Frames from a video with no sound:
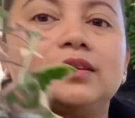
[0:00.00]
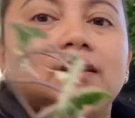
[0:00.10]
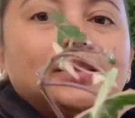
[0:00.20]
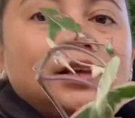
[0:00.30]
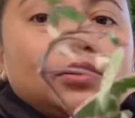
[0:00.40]

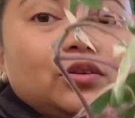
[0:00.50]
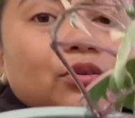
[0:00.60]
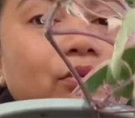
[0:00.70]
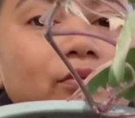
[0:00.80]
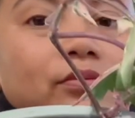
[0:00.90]
Tignan nyo
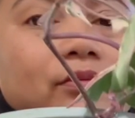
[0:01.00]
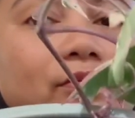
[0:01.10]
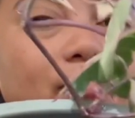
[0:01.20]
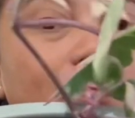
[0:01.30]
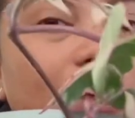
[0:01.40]
yung
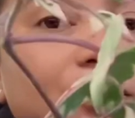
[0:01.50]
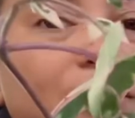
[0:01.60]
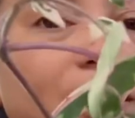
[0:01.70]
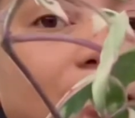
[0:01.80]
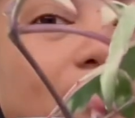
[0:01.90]
ano
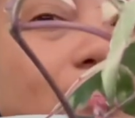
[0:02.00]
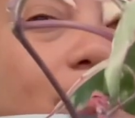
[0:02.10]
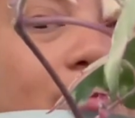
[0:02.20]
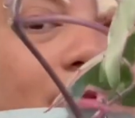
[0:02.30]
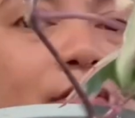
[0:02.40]
niya.
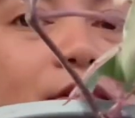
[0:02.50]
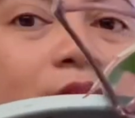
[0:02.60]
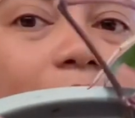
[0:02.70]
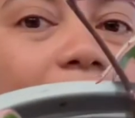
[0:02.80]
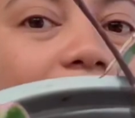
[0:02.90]

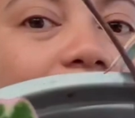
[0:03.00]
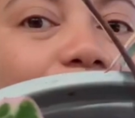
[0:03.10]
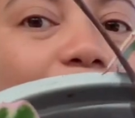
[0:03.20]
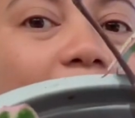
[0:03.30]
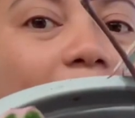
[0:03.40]
Maganda
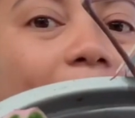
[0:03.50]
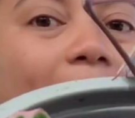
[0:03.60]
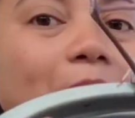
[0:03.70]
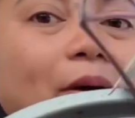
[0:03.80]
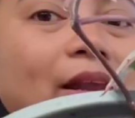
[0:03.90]
to pag
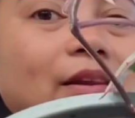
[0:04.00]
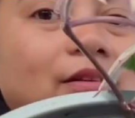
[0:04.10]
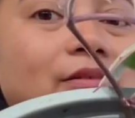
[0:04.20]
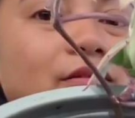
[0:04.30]
makapal.